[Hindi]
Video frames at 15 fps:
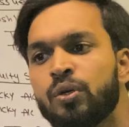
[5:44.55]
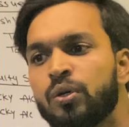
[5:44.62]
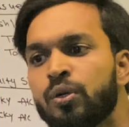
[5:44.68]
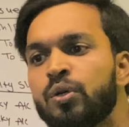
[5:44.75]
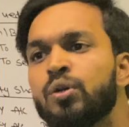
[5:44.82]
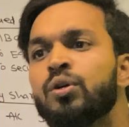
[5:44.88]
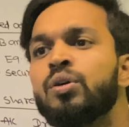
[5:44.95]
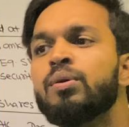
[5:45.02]

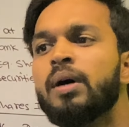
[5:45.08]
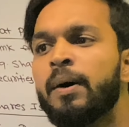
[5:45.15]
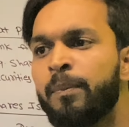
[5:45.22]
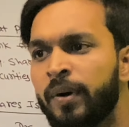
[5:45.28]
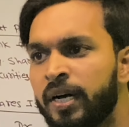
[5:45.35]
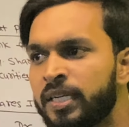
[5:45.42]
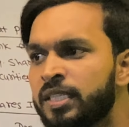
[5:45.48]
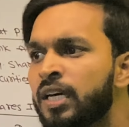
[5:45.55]
हु अ
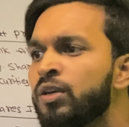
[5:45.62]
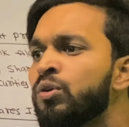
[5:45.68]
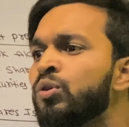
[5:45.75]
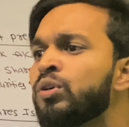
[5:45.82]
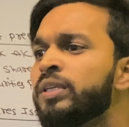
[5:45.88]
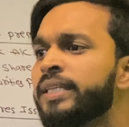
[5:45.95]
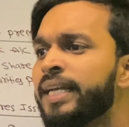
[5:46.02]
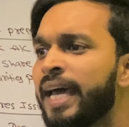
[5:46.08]
पर्सन हु
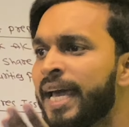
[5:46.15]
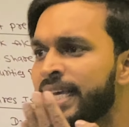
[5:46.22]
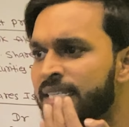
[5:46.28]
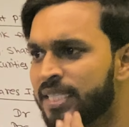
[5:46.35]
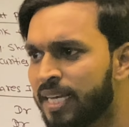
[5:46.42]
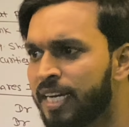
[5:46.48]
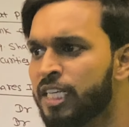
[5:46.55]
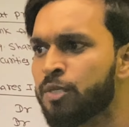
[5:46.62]
टेक्स
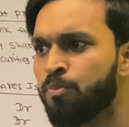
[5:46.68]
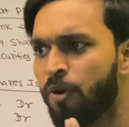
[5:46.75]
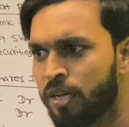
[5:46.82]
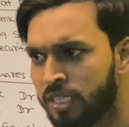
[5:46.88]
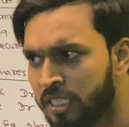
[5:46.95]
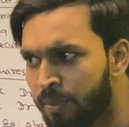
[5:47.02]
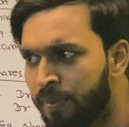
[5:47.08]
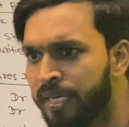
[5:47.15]
द
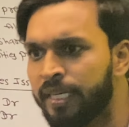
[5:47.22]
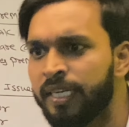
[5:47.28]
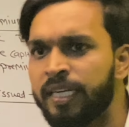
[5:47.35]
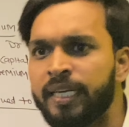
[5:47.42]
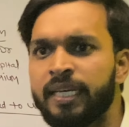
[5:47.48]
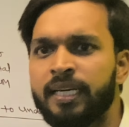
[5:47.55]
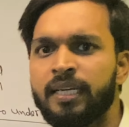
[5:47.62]
रिस्पॉन्सिबिलिटी